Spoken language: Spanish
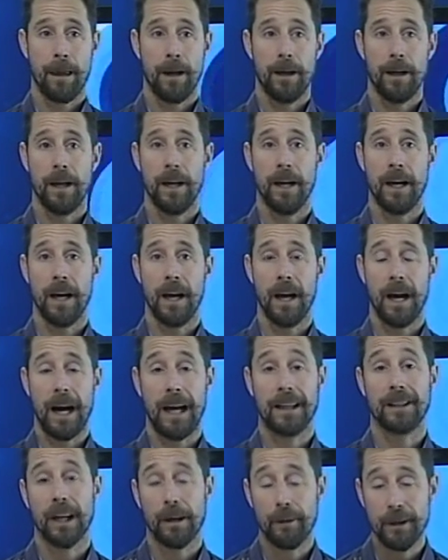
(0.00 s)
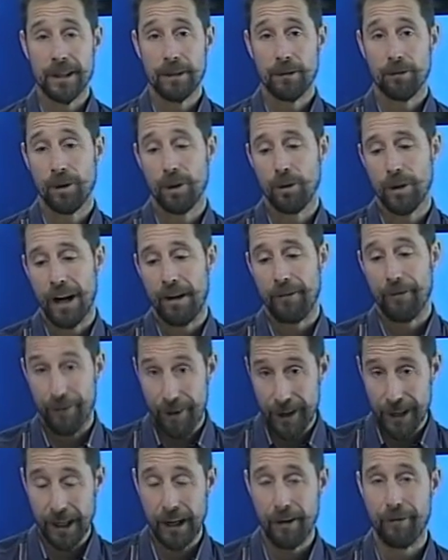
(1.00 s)
eh, a través de una
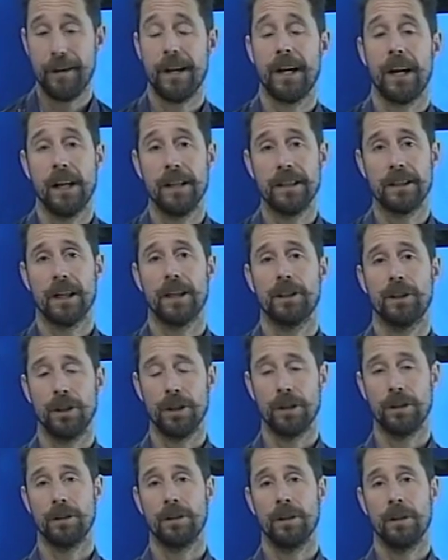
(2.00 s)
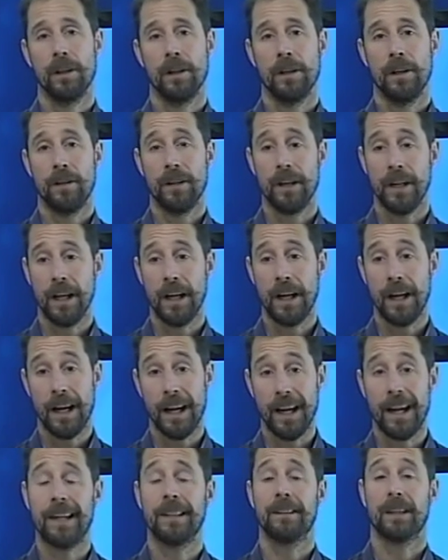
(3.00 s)
férrea fiscalización de
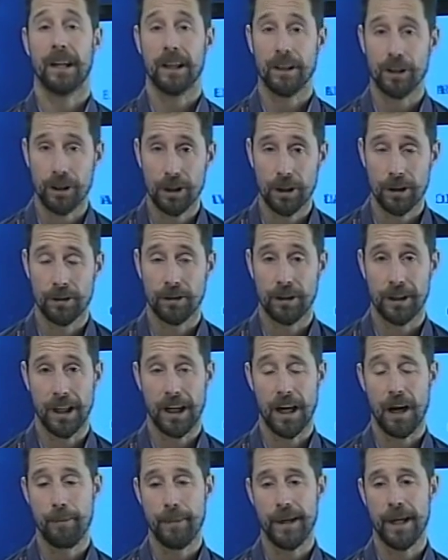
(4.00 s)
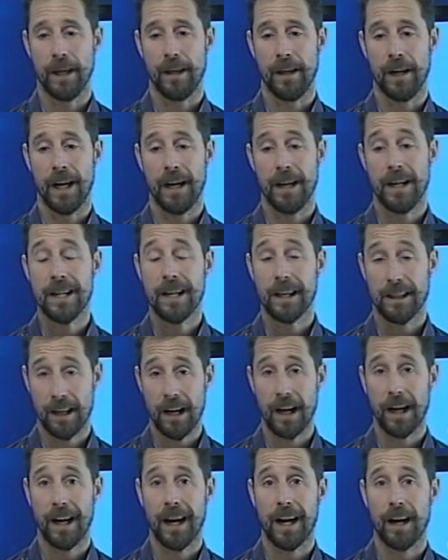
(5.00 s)
la extracción de la piedra y que esté
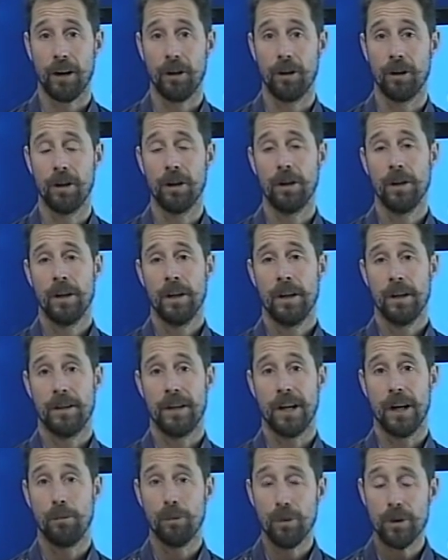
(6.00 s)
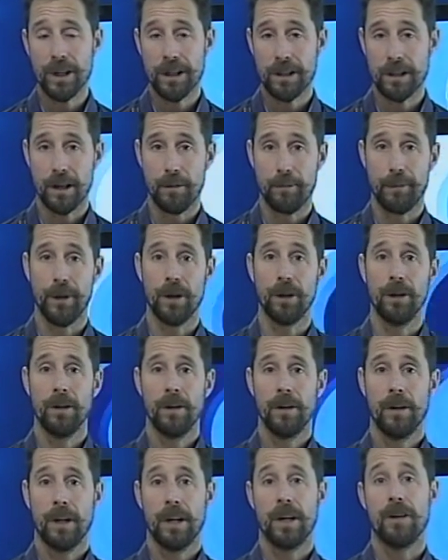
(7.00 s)
a cargo del municipio,
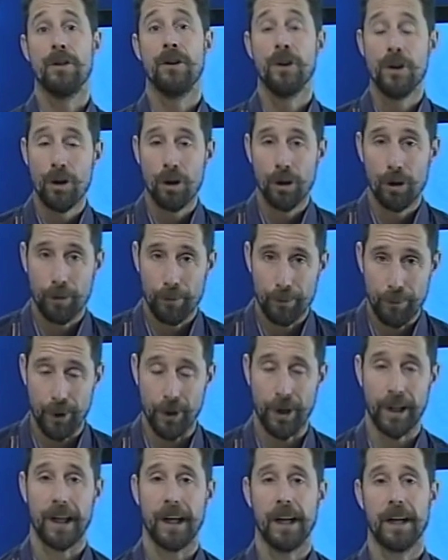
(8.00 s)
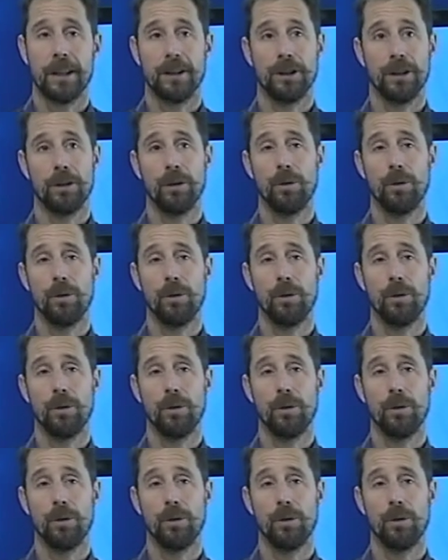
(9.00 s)
no por declaración